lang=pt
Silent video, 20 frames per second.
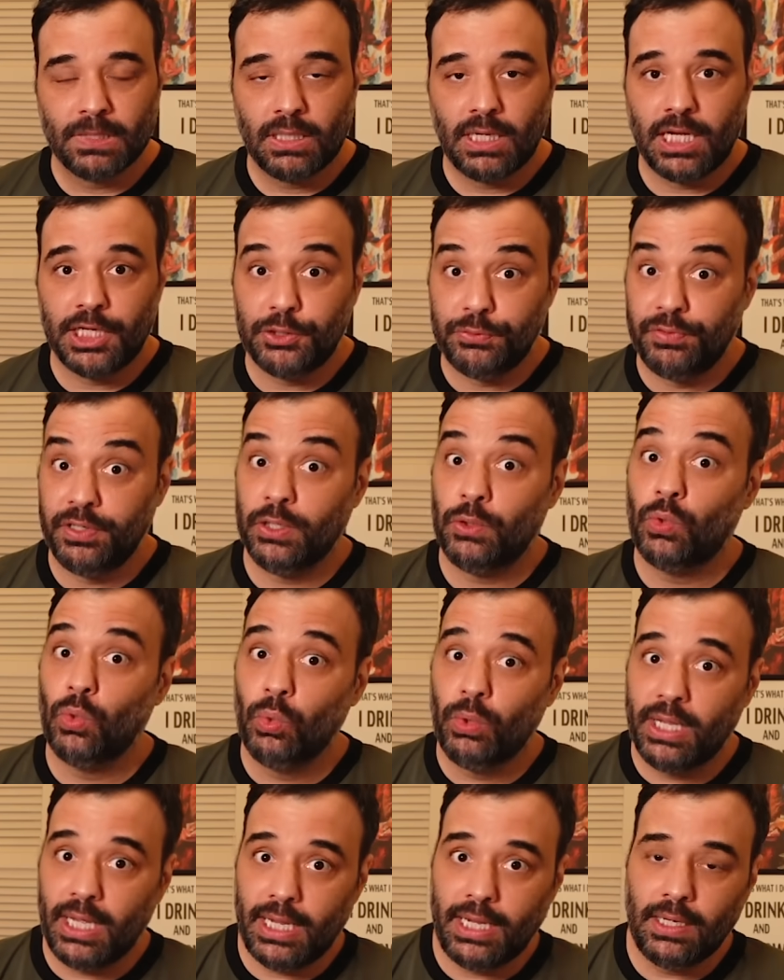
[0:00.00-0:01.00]
Adivinhe com
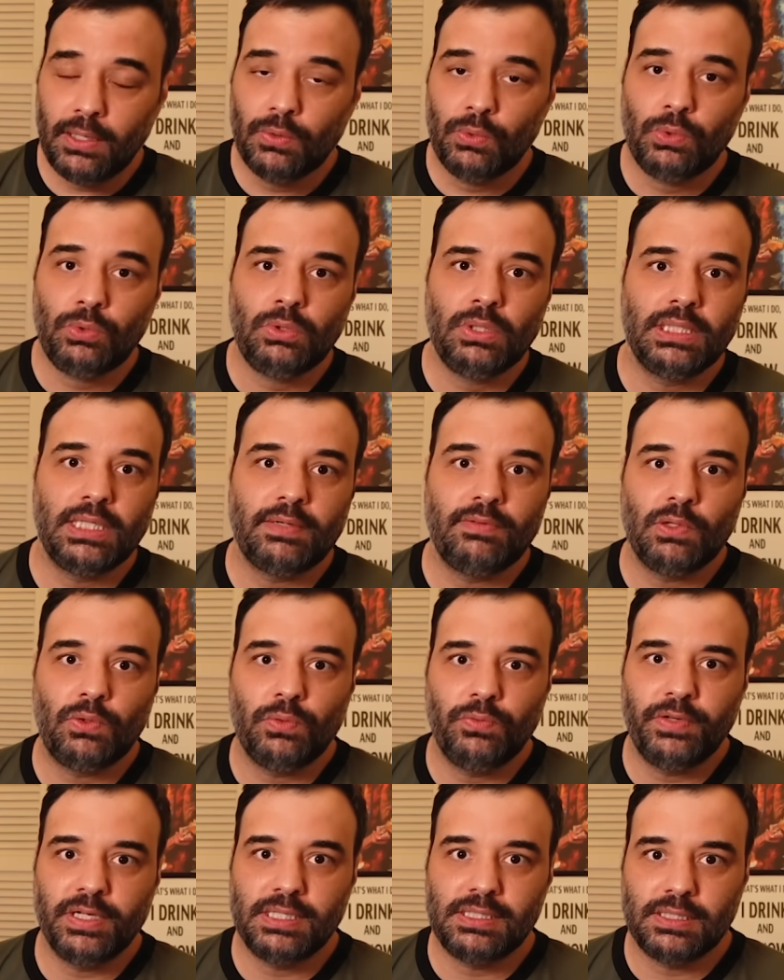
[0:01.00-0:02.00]
quem o Lula estava
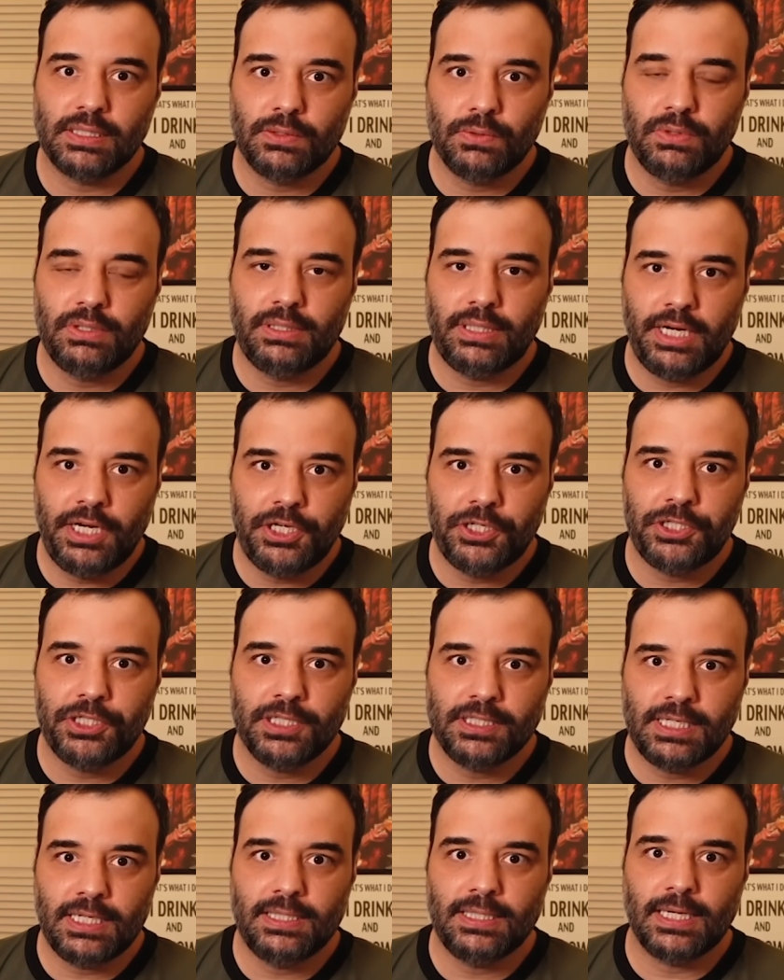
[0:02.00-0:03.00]
conversando três
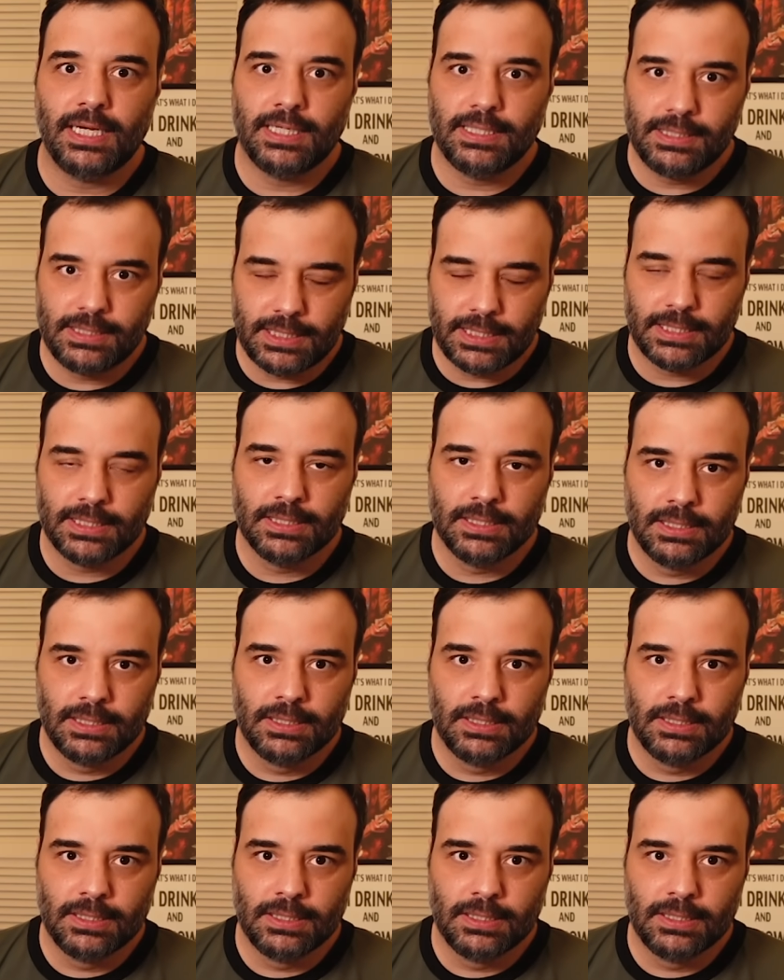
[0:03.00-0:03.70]
dias atrás, sim,